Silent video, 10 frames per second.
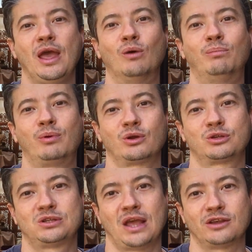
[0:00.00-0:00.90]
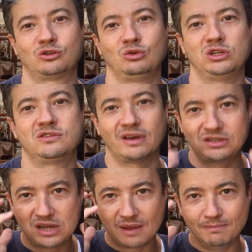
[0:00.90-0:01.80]
é um processo de
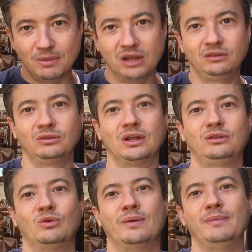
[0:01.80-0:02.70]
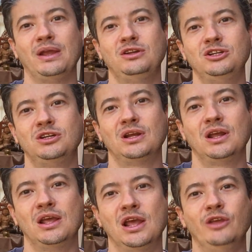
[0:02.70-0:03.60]
esvaziamento da tua mente
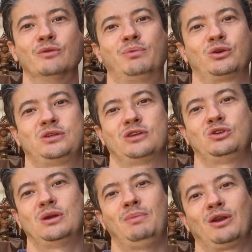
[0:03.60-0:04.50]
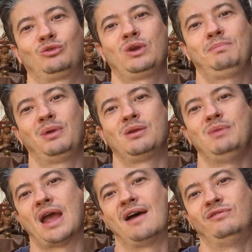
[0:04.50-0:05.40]
e um processo de abertura
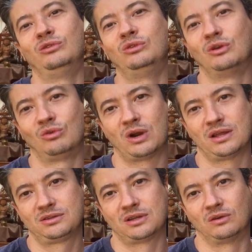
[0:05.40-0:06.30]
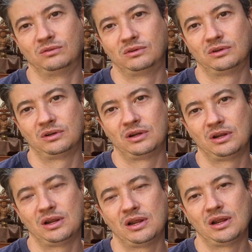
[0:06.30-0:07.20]
permeável do teu coração.
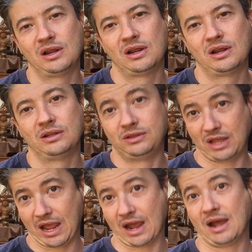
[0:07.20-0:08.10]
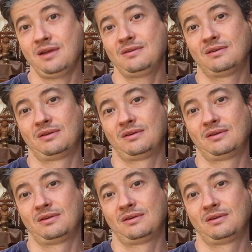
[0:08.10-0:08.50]
Terra,